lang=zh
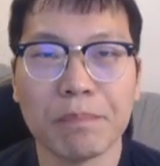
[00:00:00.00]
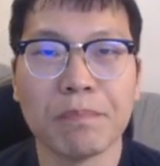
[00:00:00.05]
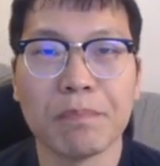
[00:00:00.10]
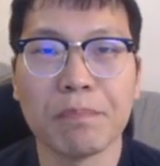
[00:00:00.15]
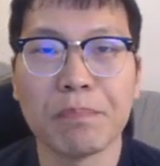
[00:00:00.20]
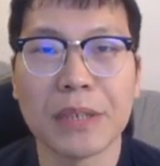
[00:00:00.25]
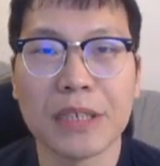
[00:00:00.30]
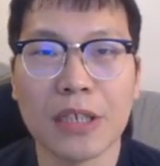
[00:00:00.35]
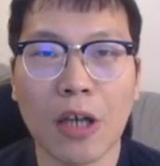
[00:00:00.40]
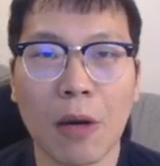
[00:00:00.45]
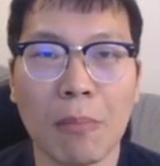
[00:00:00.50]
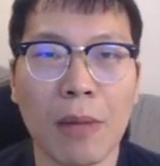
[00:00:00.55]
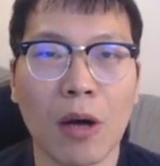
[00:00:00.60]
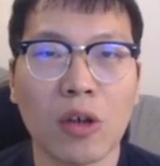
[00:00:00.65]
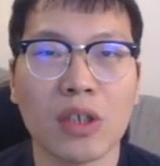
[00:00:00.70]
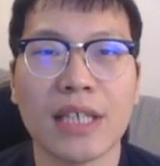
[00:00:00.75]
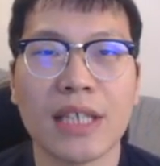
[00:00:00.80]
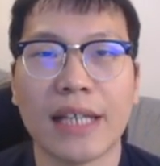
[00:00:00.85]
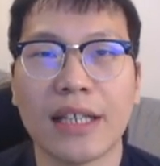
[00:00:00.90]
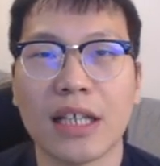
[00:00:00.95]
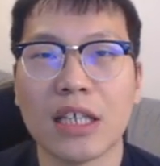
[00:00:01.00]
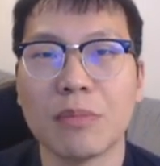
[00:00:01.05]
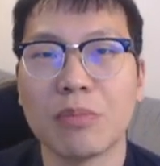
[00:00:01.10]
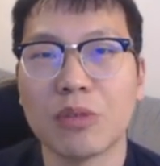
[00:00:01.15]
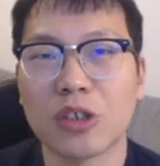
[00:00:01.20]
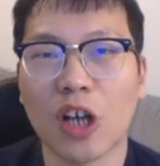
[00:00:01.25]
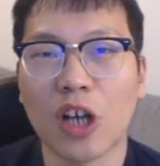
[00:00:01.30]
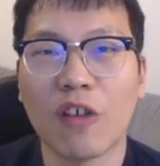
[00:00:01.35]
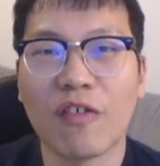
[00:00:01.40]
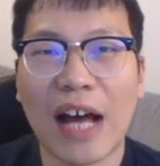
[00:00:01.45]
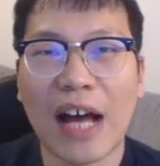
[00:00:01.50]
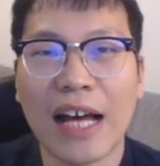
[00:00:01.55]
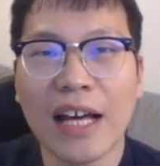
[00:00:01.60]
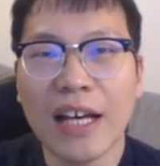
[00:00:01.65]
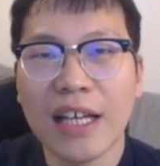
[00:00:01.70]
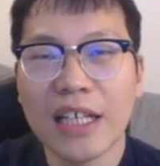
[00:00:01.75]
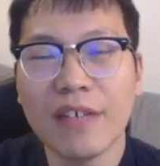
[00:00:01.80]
嗯，比较冒险的一步招法，